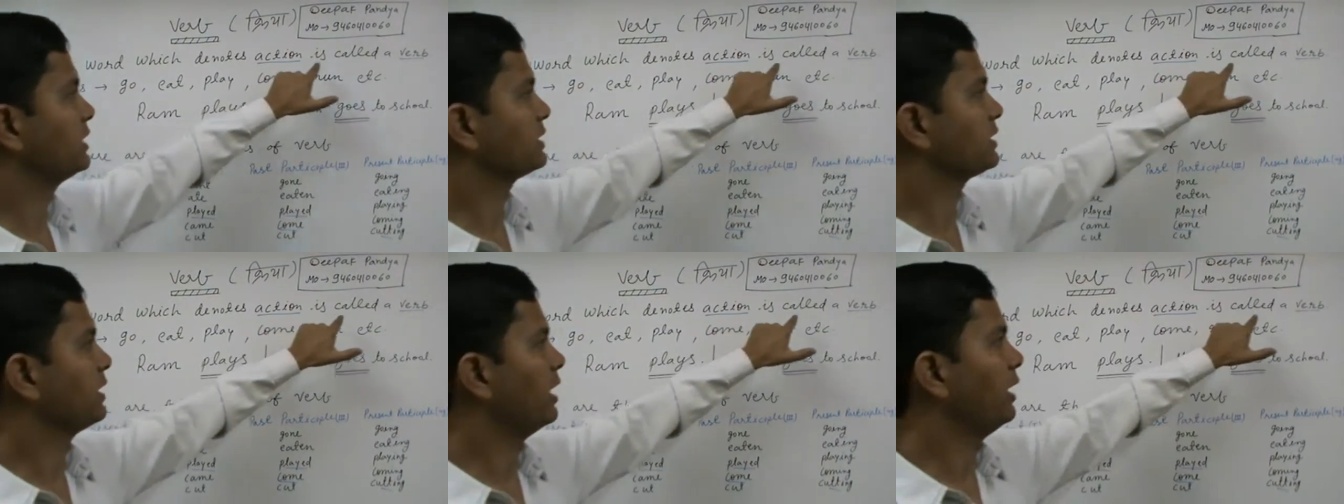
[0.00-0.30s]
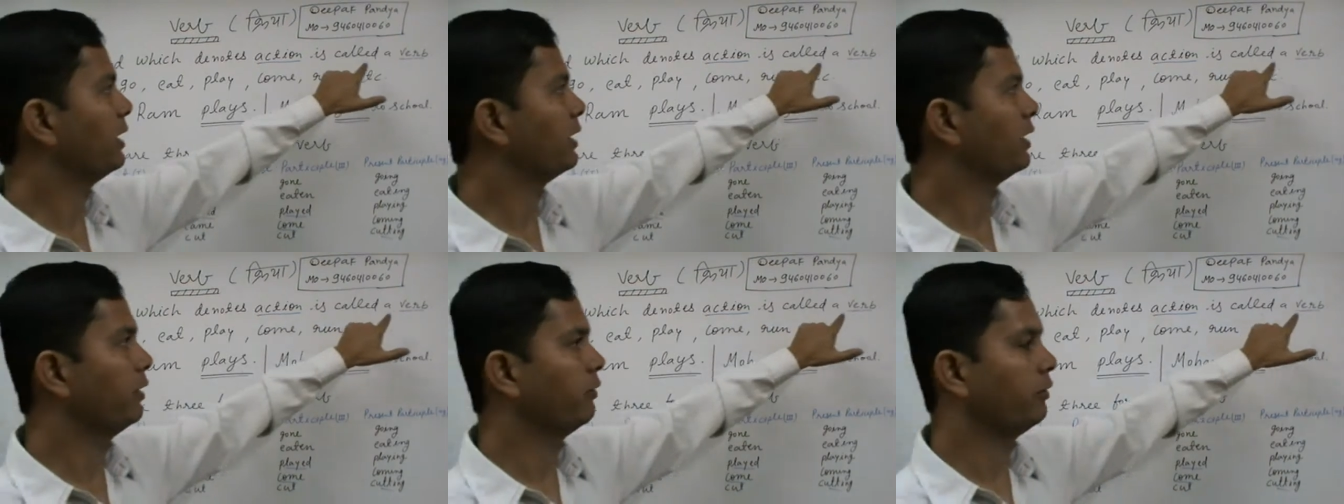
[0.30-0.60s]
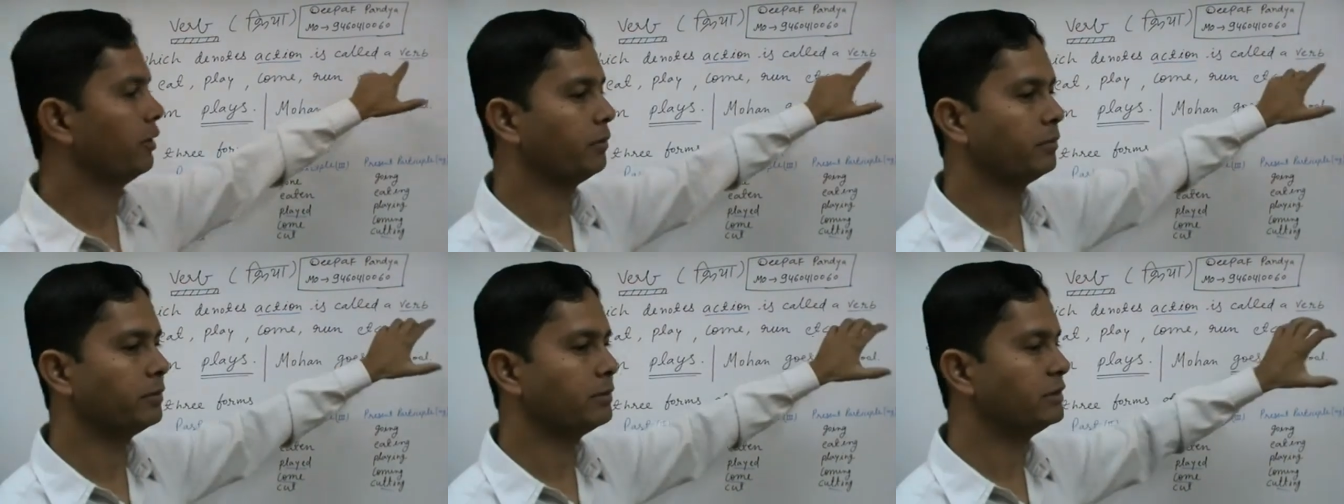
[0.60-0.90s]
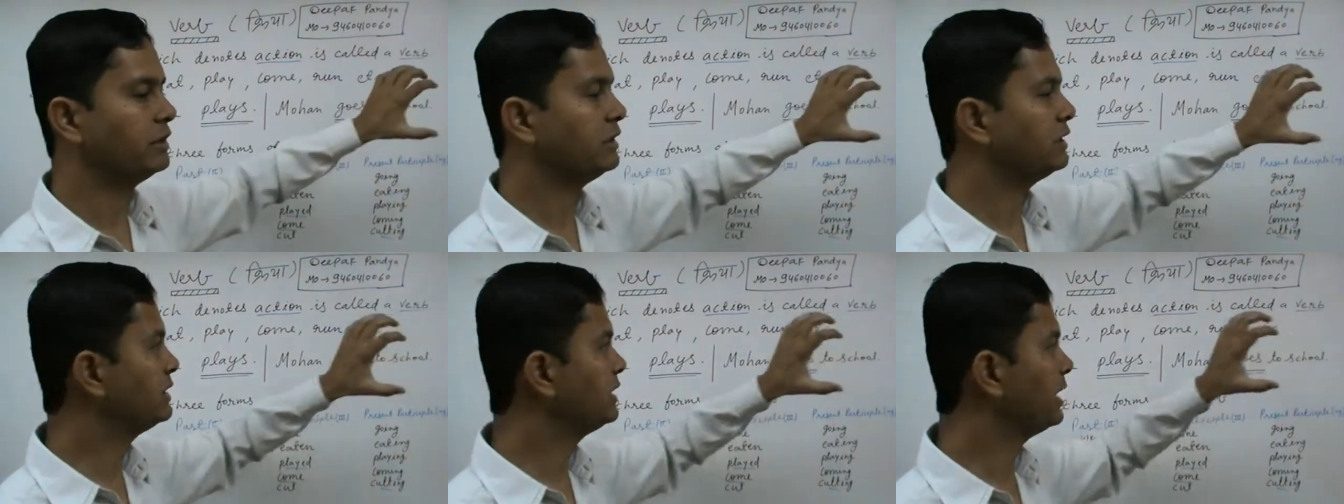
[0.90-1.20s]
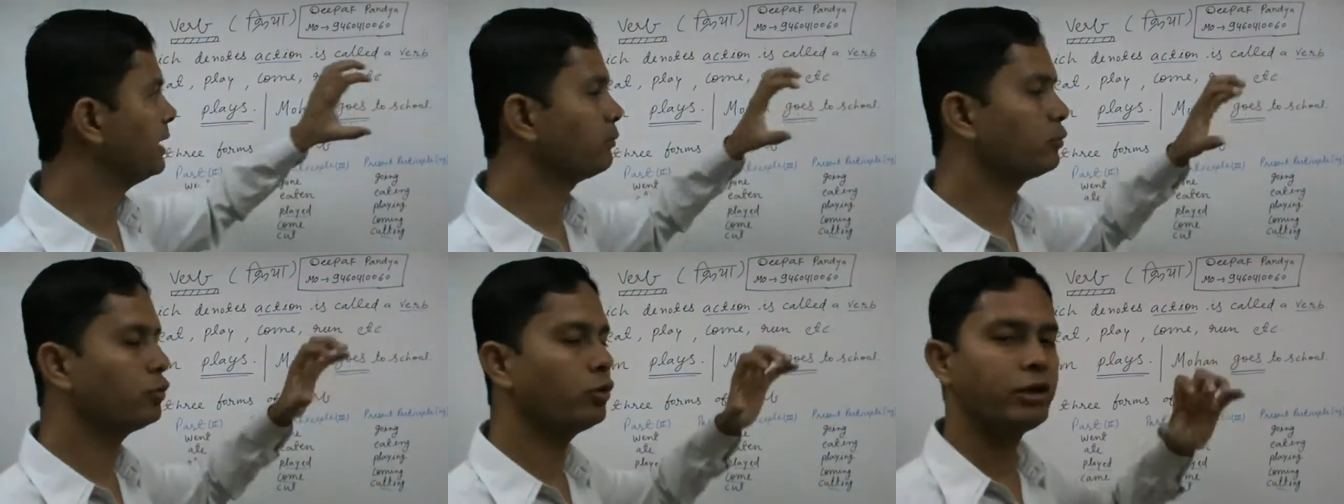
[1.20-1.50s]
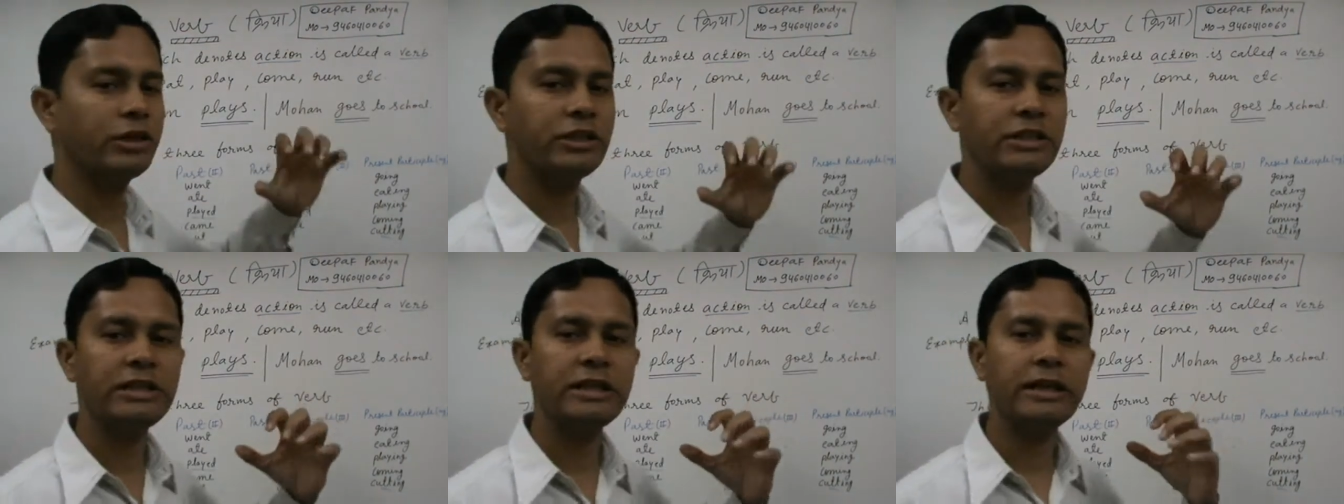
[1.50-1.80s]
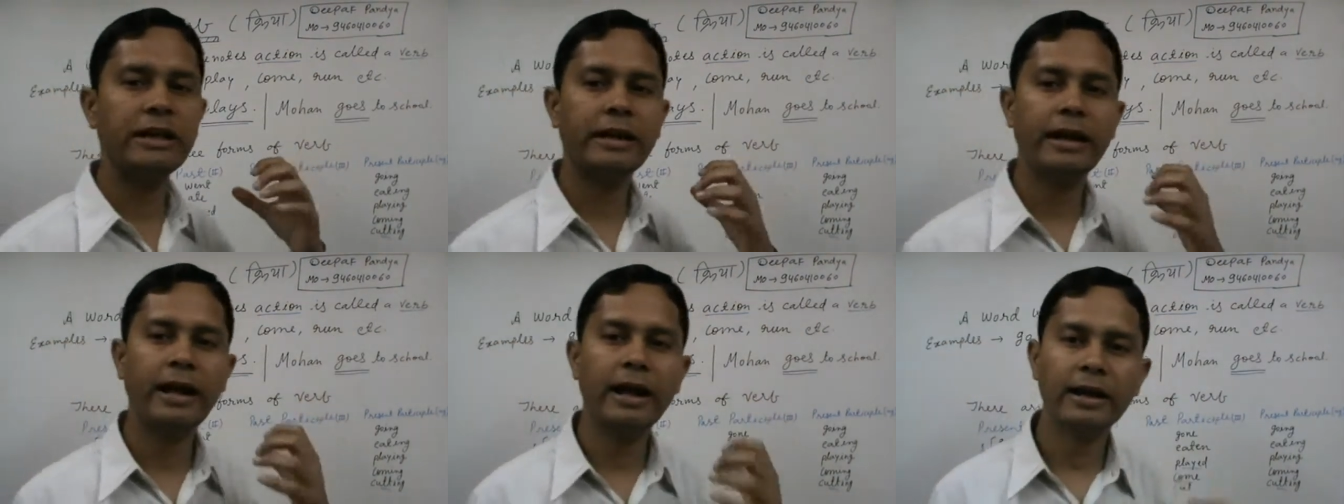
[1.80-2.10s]
इज कार्ड अ वर्ब जिससे हमको किसी
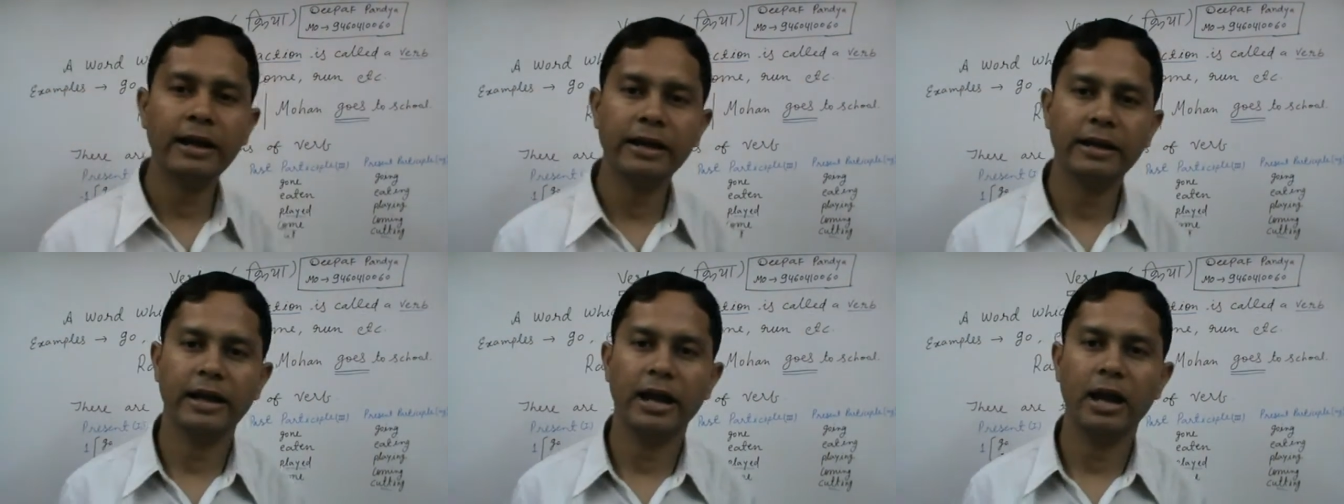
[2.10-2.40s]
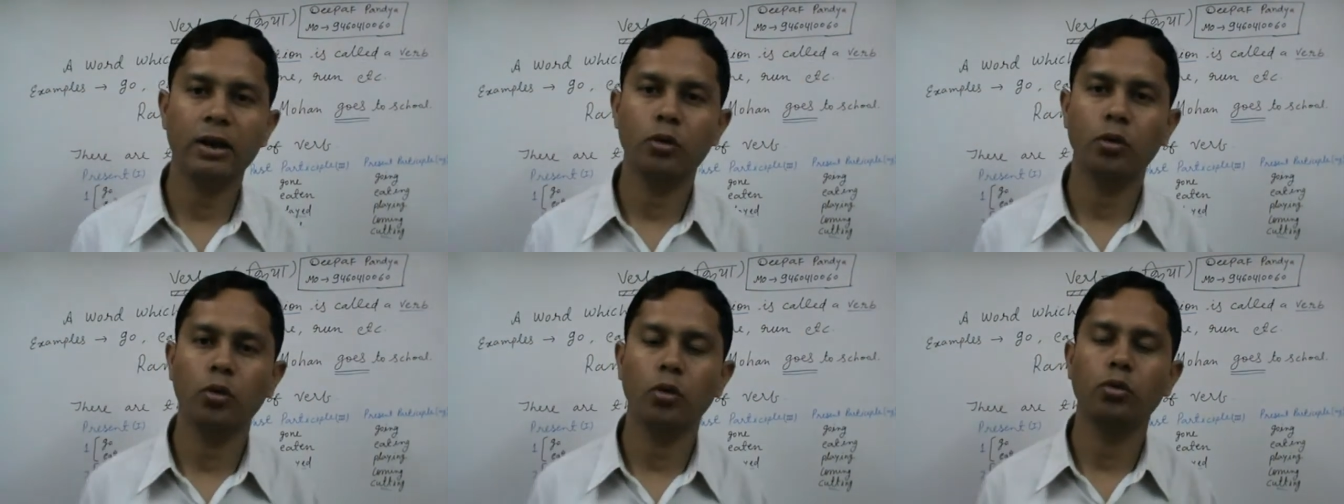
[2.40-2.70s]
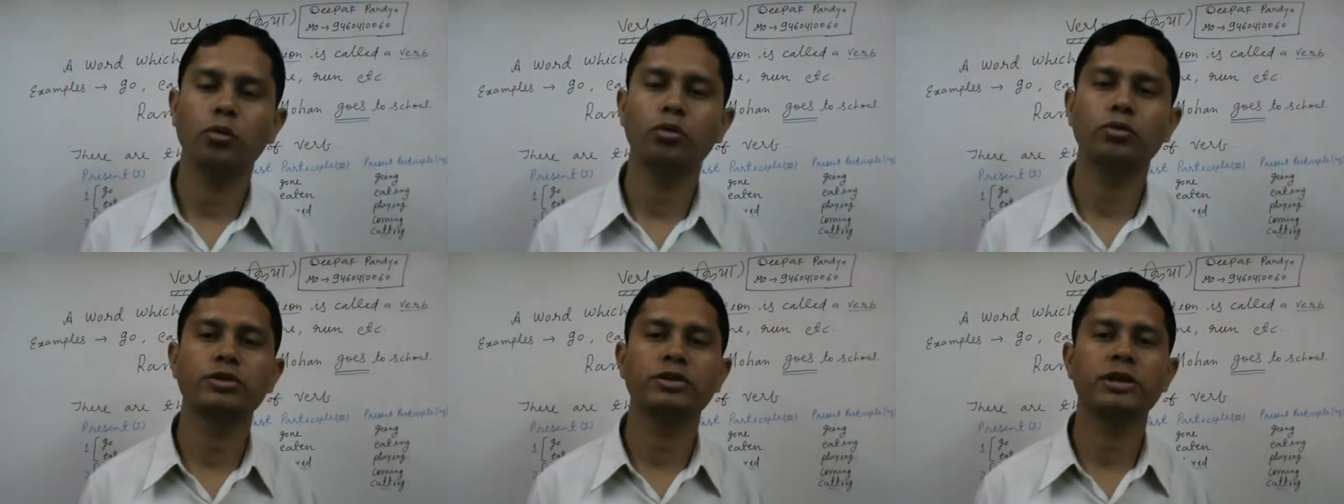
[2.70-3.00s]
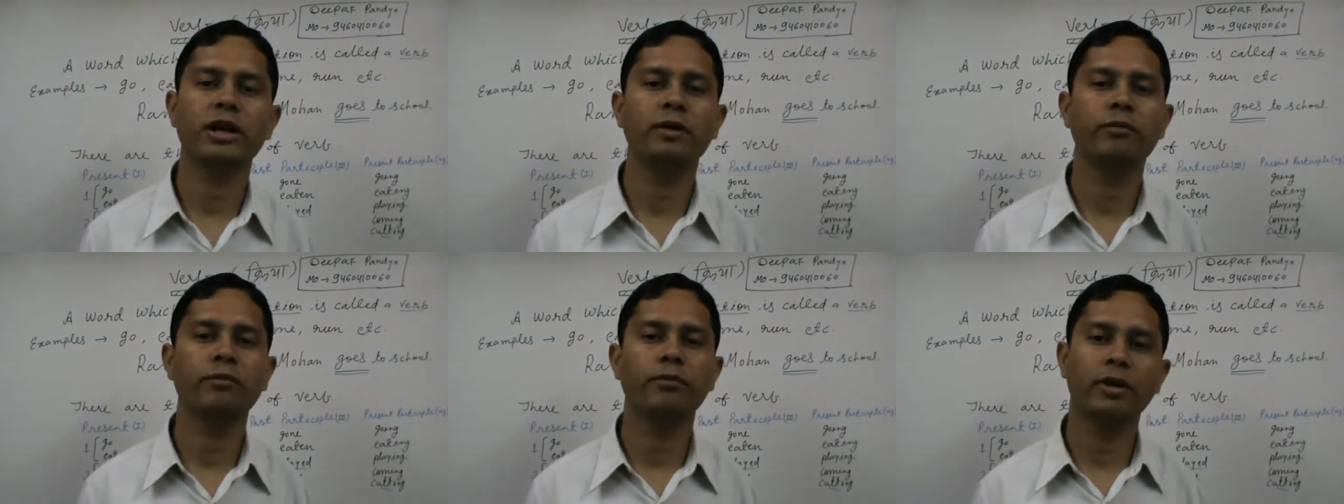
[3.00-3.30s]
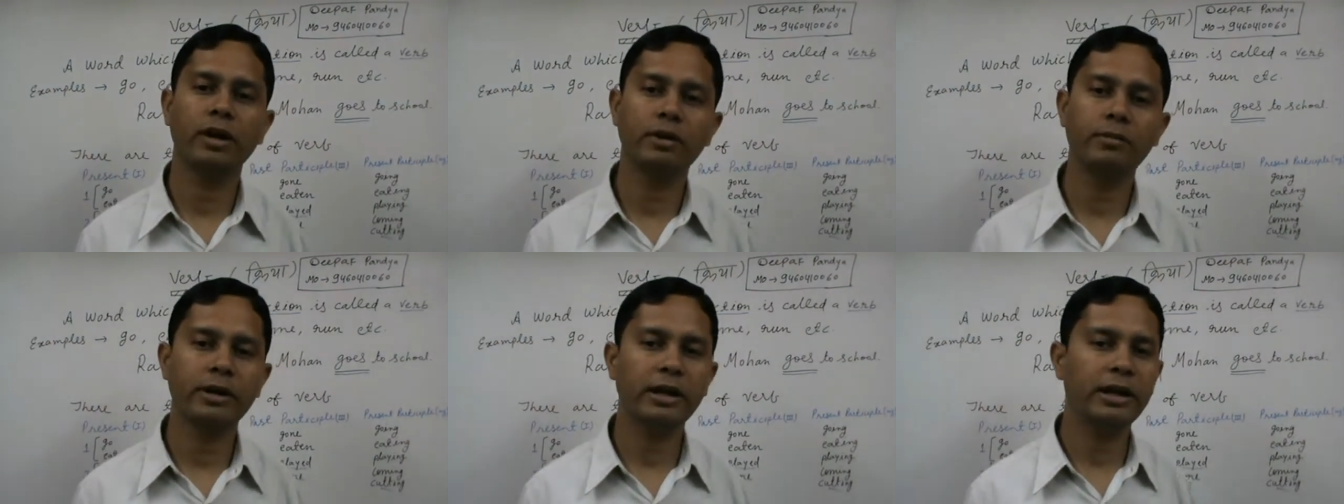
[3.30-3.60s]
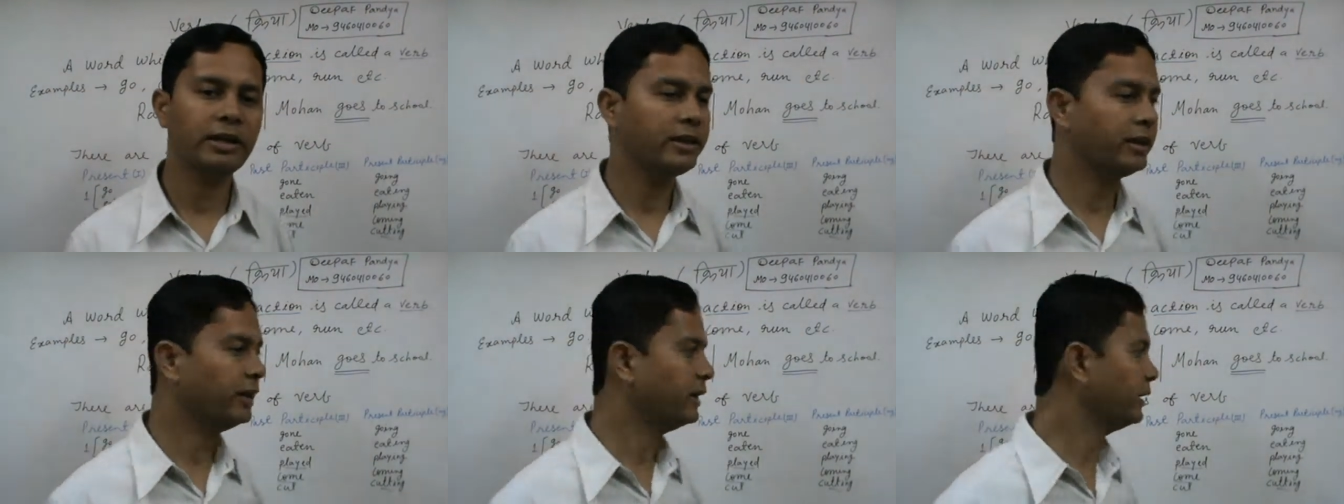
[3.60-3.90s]
क्रिया का ज्ञान हो उसे हम वर्ब कहते